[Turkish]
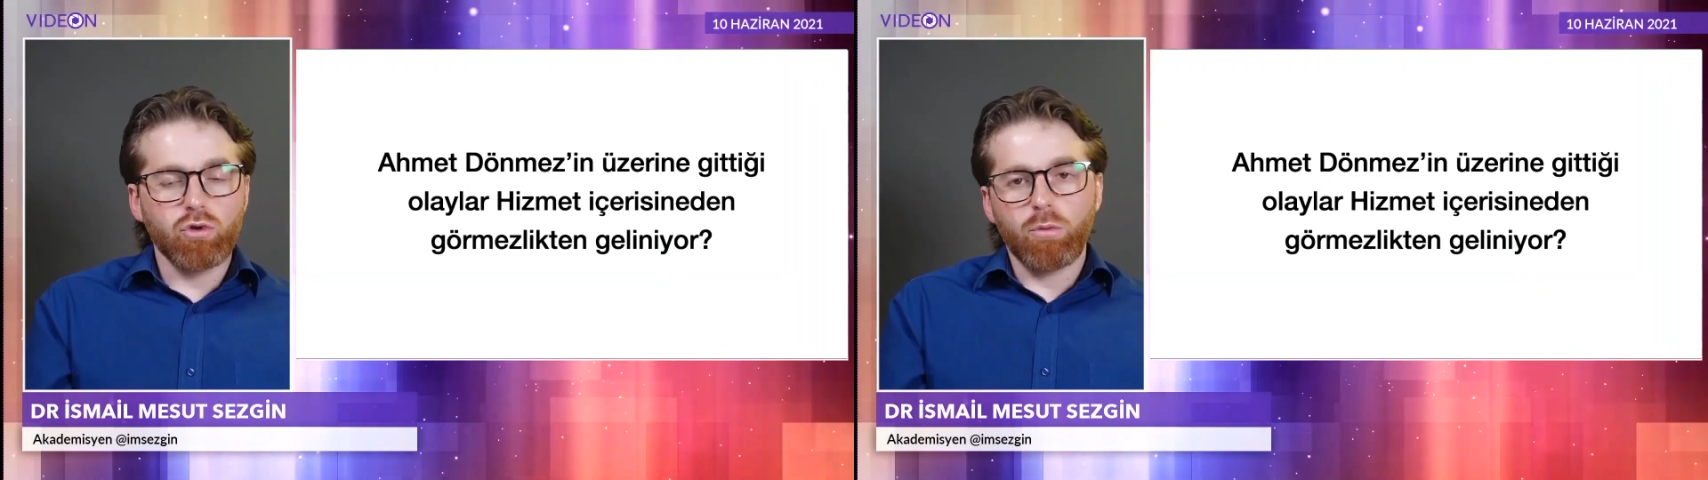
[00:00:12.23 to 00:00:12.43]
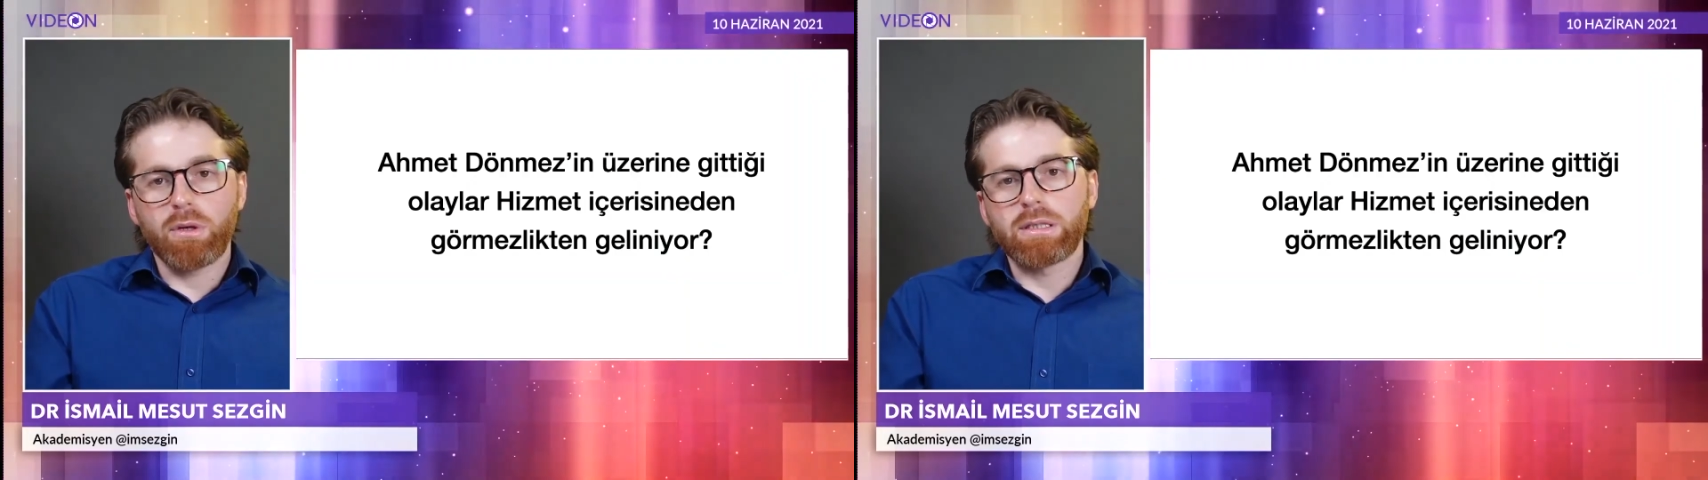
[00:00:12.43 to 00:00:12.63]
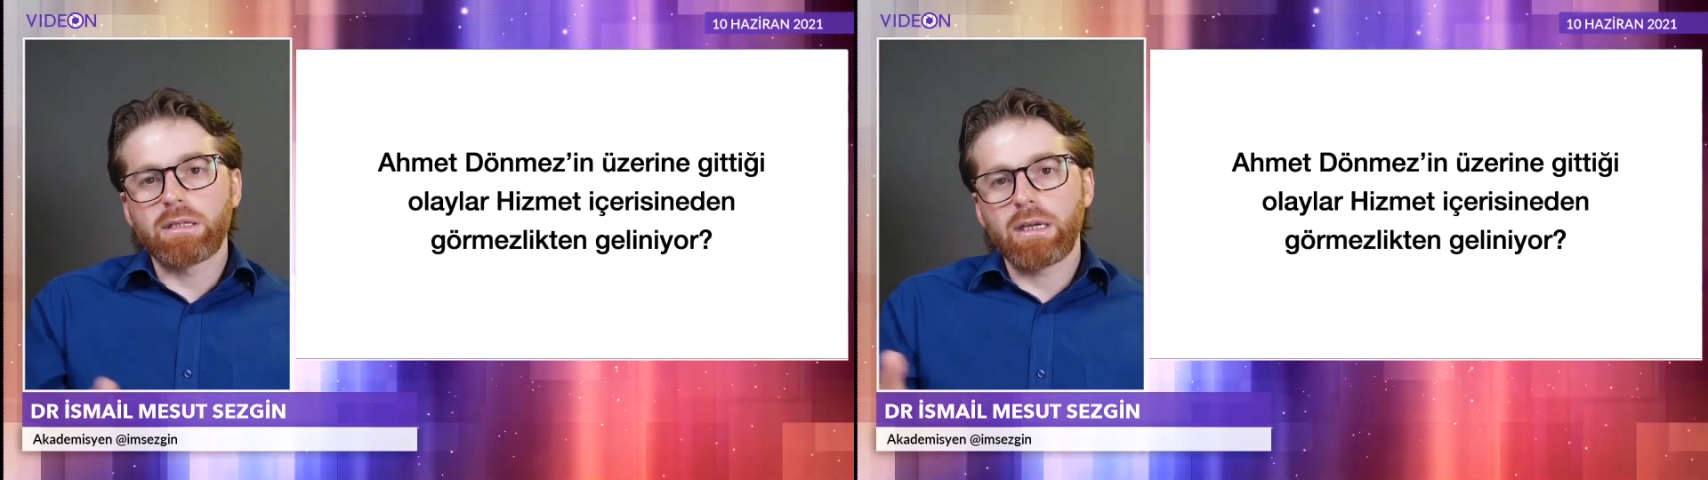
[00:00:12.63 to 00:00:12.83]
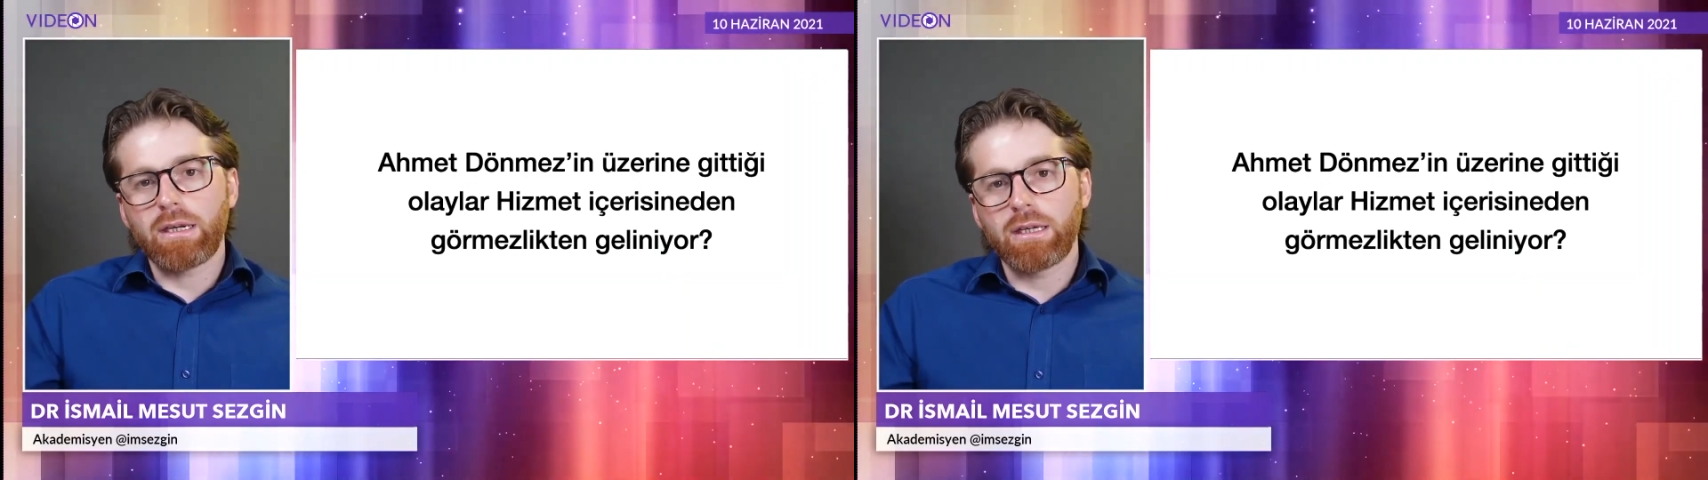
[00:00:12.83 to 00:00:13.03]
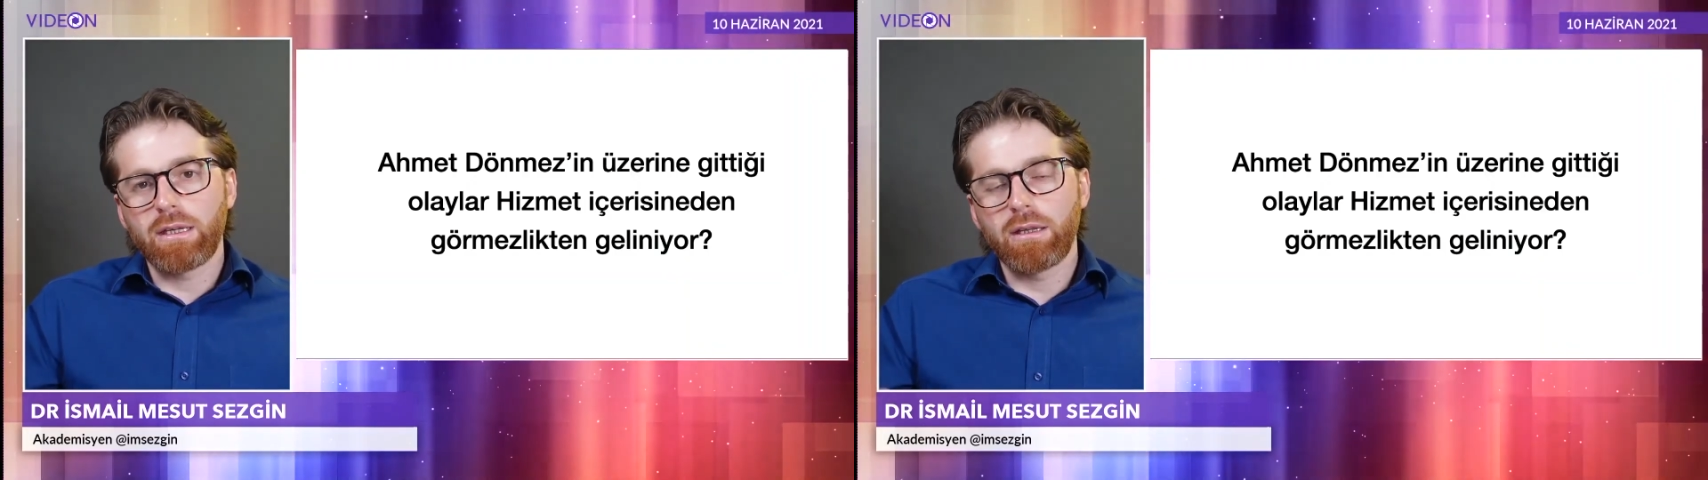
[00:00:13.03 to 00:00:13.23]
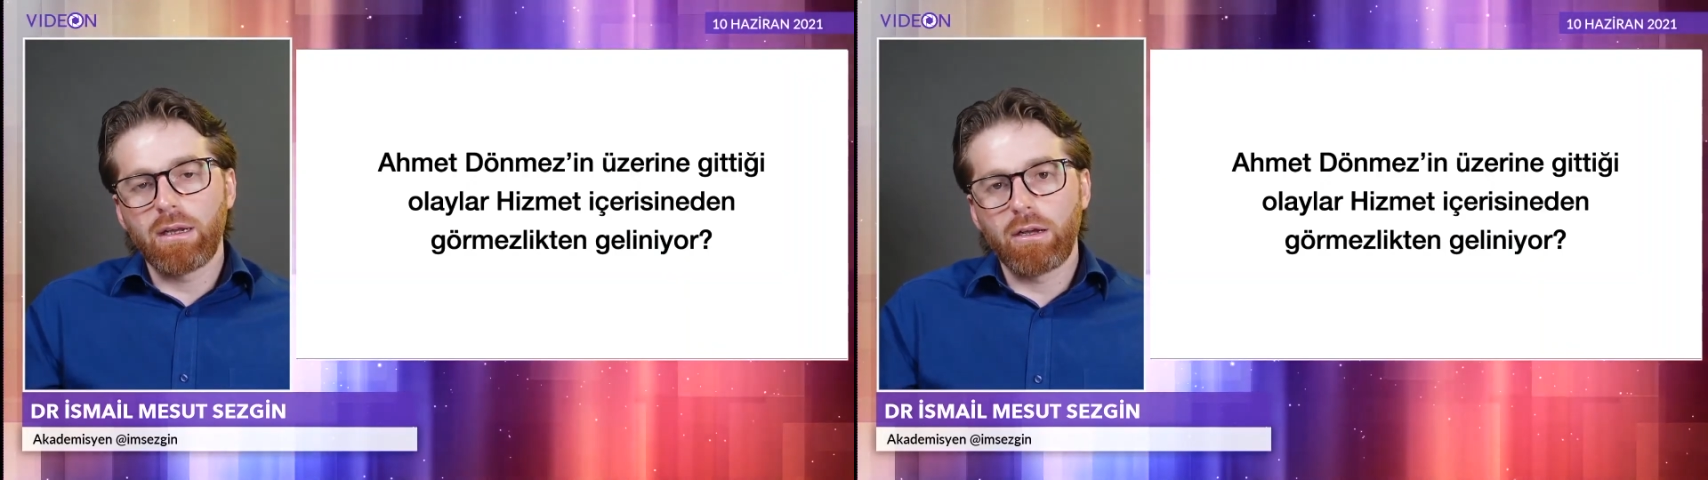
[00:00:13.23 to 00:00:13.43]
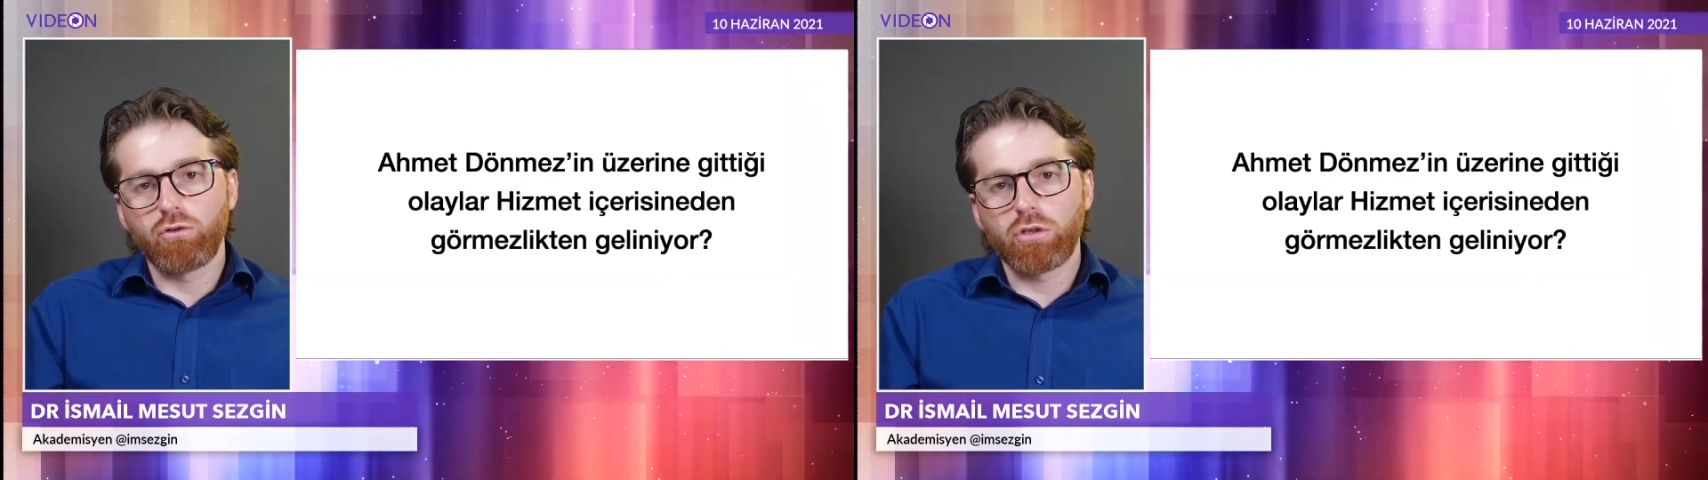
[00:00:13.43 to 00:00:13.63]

Bu çok basit yani kendiyle